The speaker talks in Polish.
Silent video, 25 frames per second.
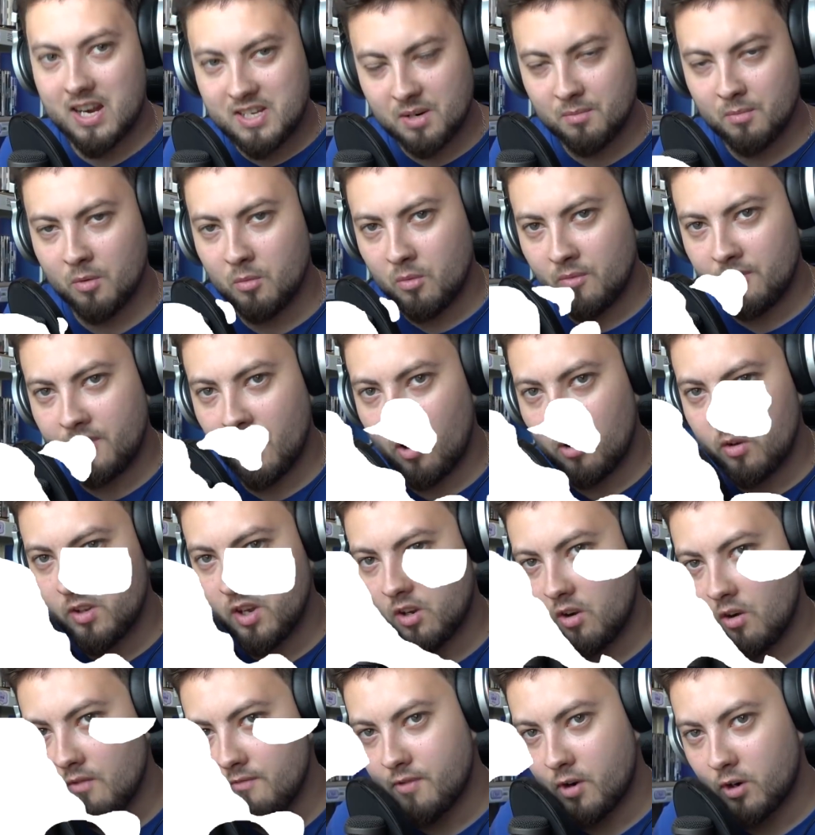A czemu mówię o
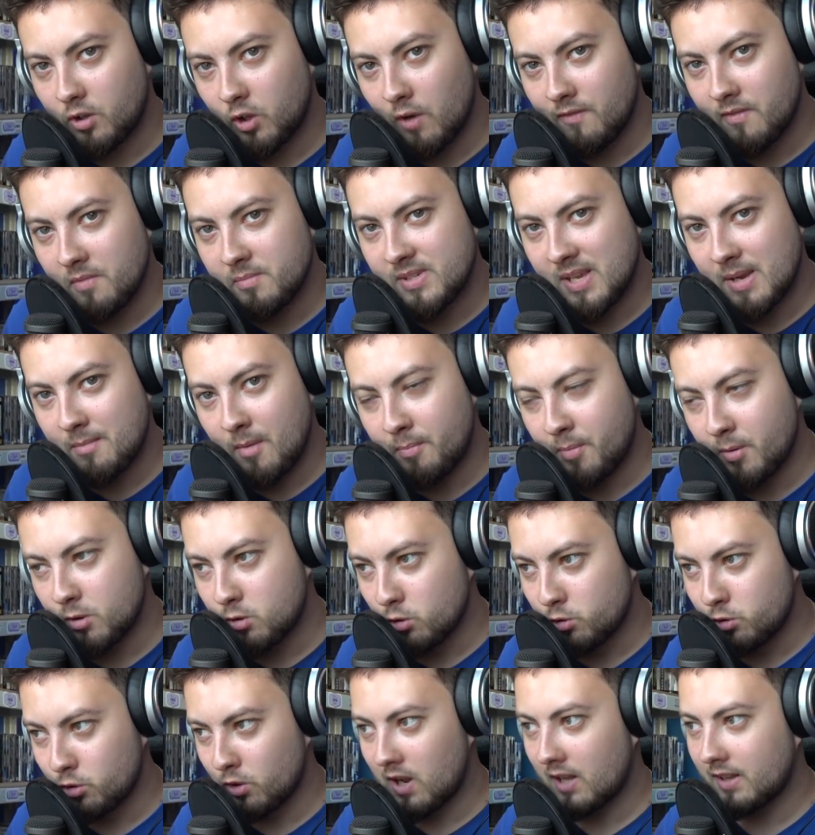niekomfortowym
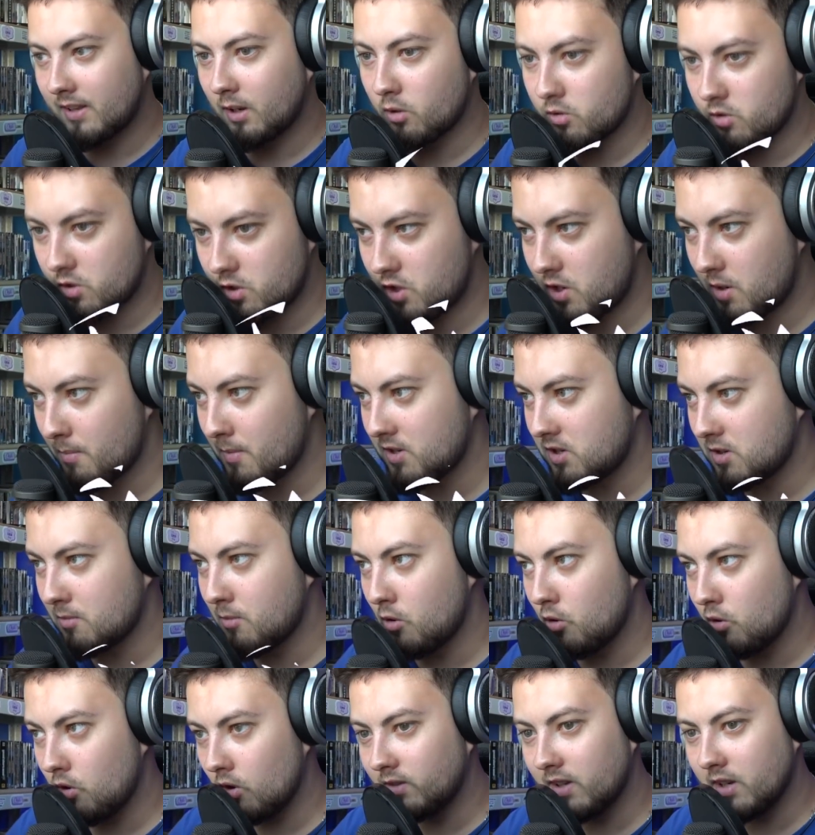samopoczuciu? Dlatego, że dzisiaj będziemy
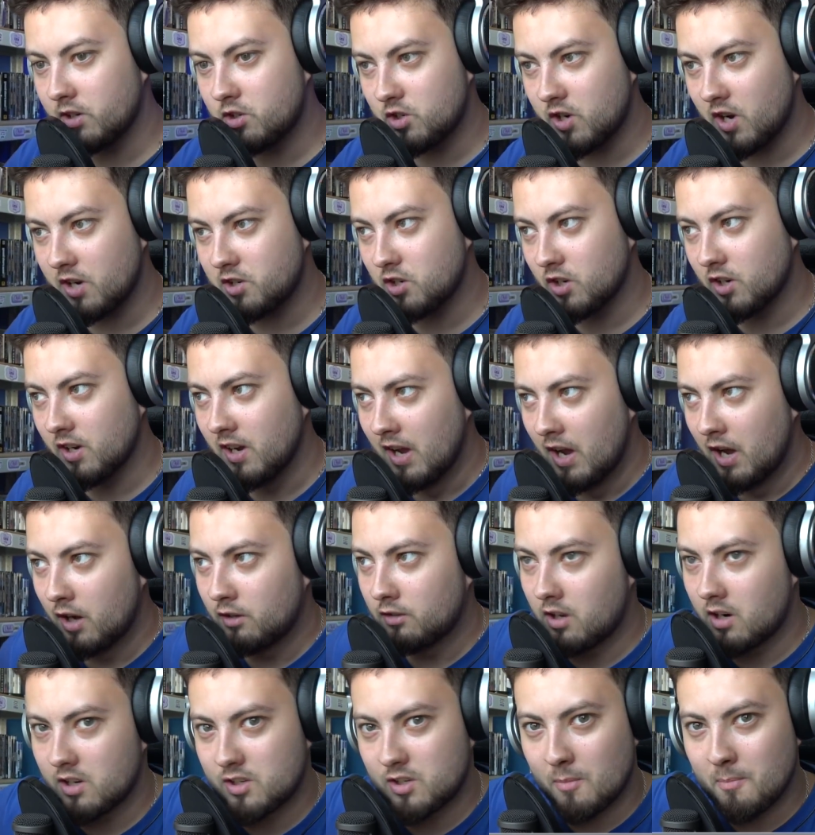oglądać rzeczy,
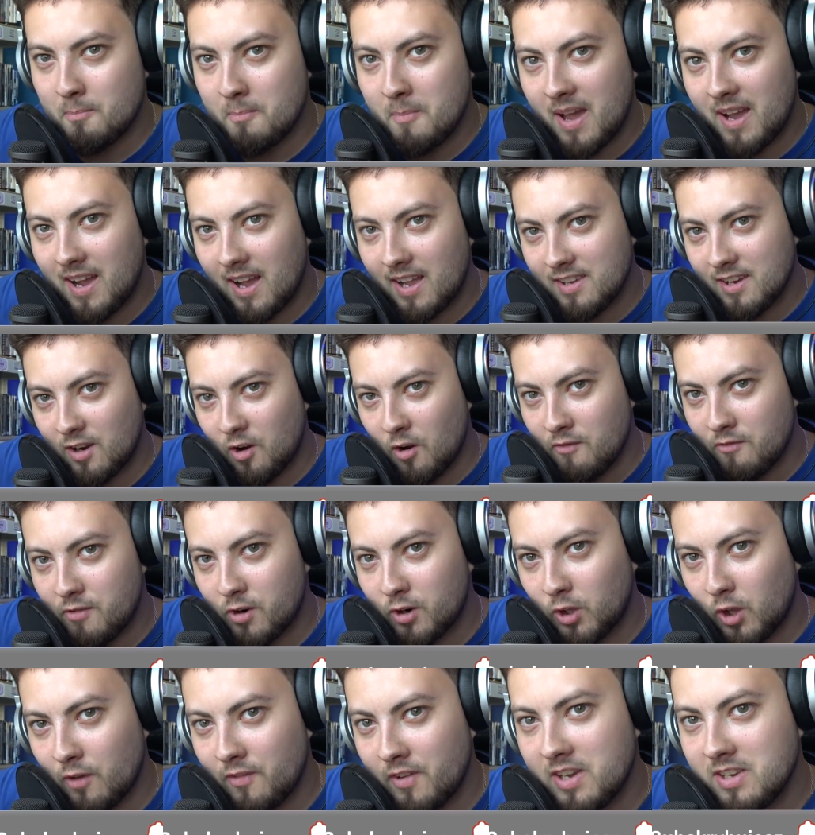które są mega
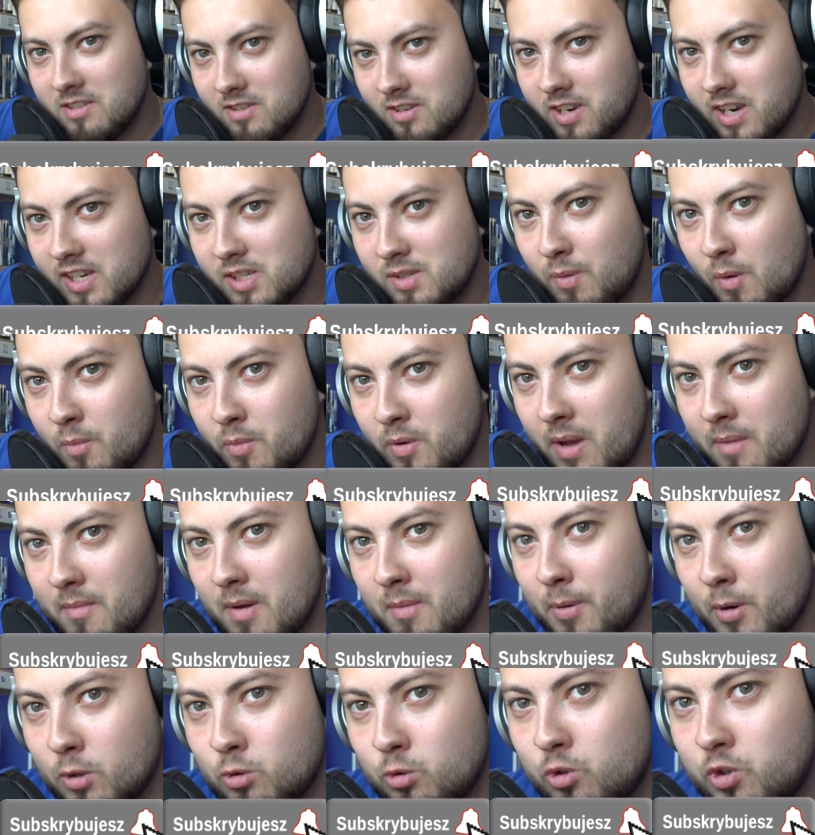niekomfortowe. I dzisiaj spróbujemy
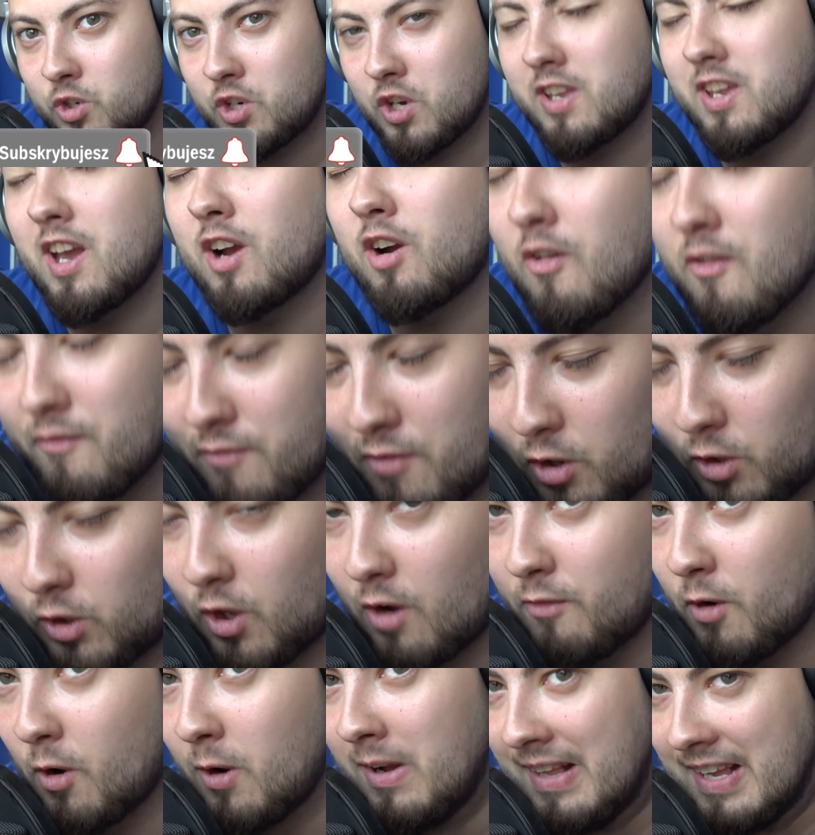poczuć się
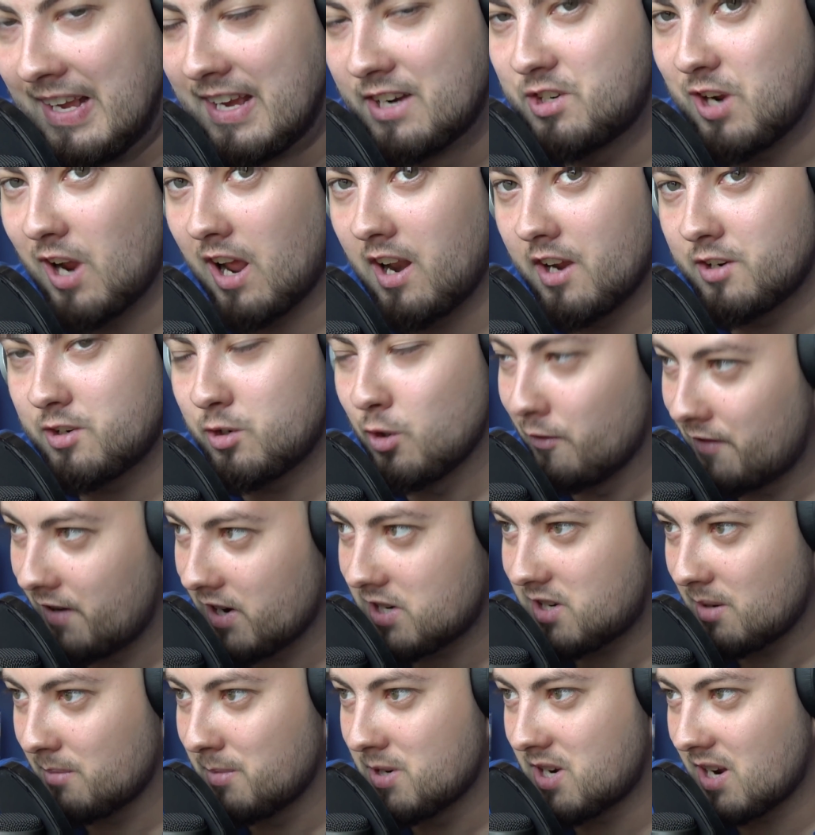niekomfortowo. Challenge i
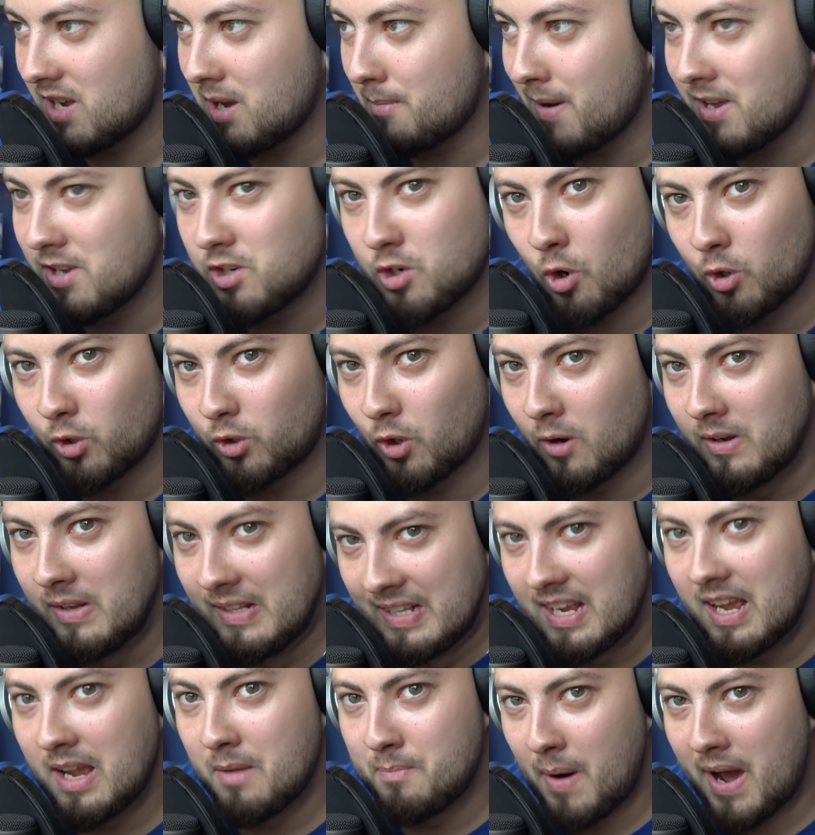uwierzcie mi, że nie będzie o to
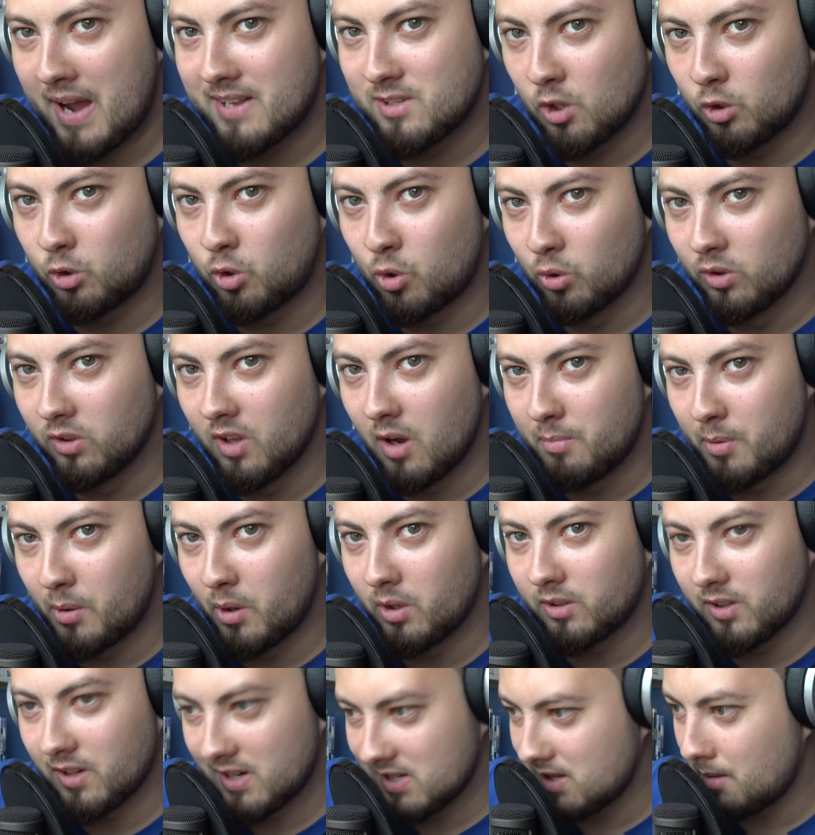e, bardzo trudno,
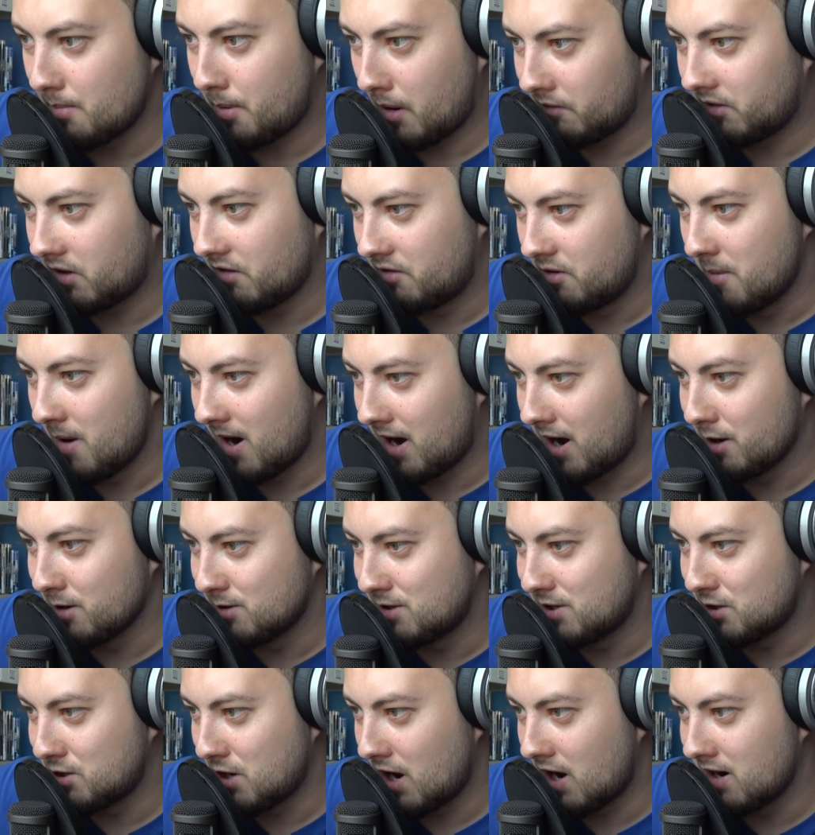bo to jest naprawdę
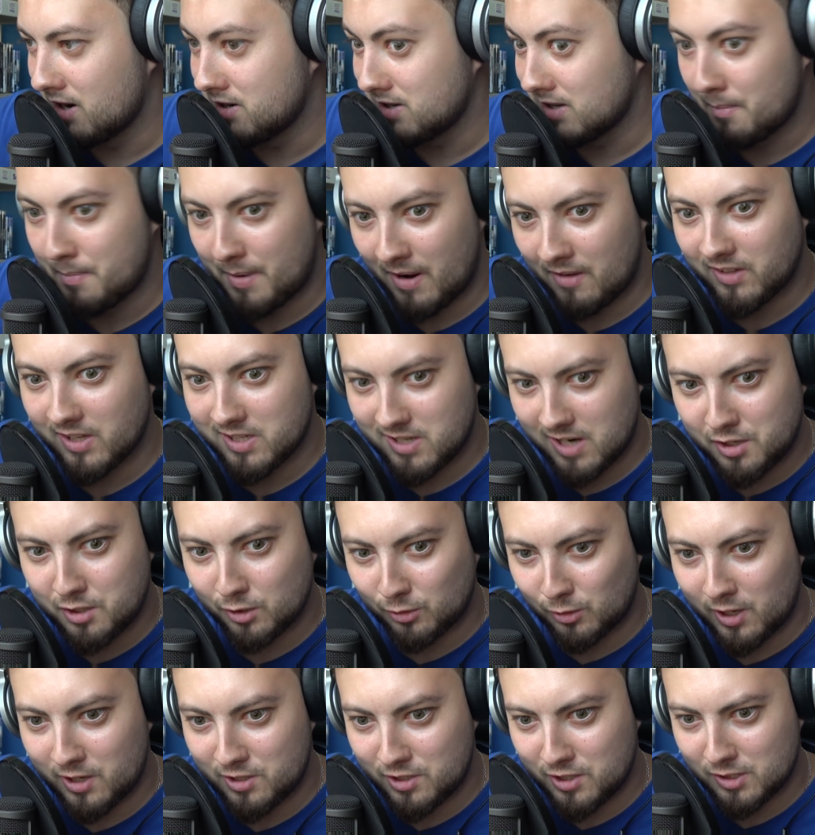wymagający challenge. Naprawdę rzeczy,
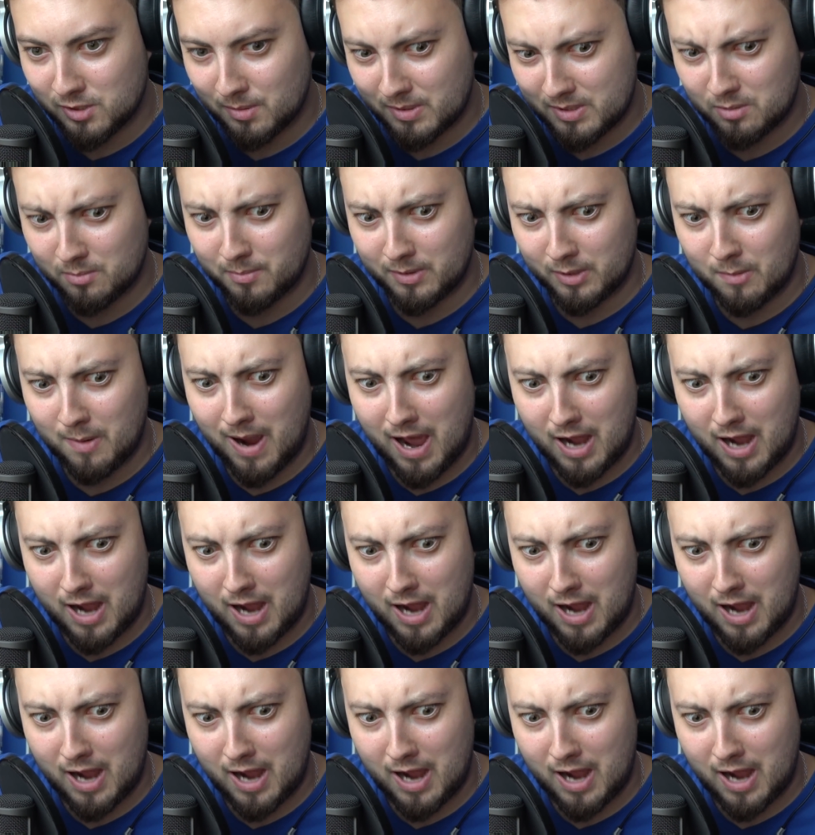które dzisiaj zobaczymy będą